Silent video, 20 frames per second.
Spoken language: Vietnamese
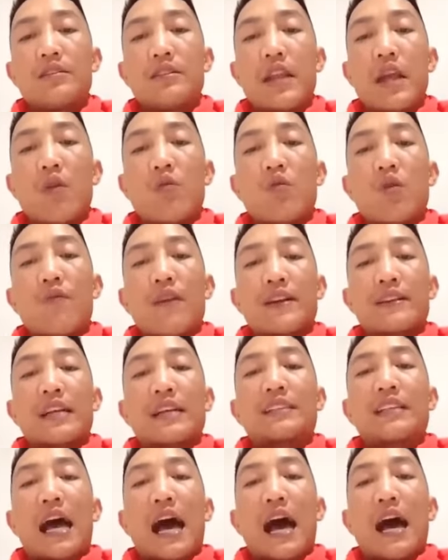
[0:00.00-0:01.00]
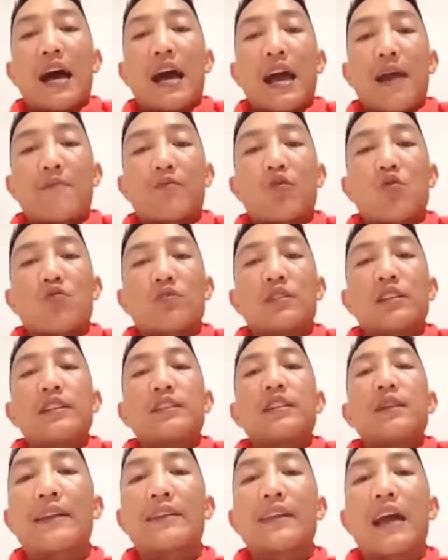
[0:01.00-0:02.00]
Nếu có phải trả giá em cũng
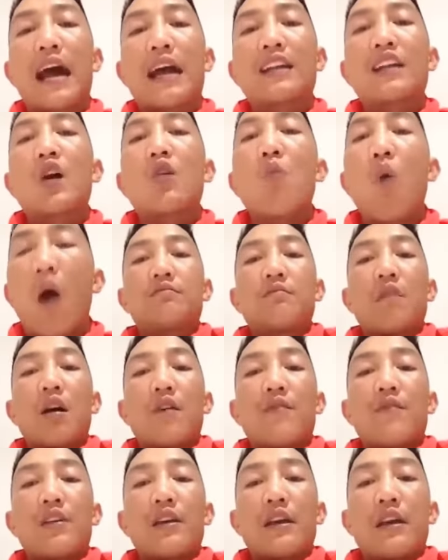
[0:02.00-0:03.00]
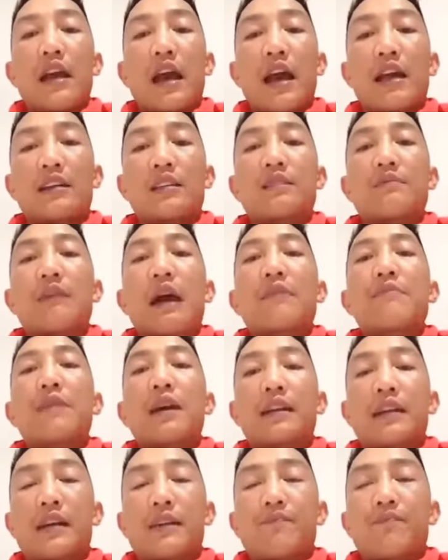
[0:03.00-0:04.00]
xin chăn ăn đầu buộc Bởi vì anh anh
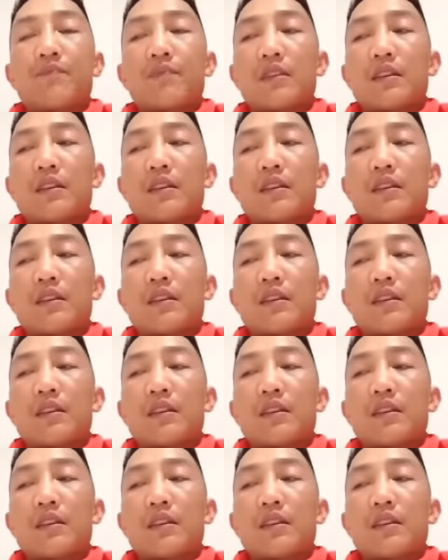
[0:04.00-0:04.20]
biết đấy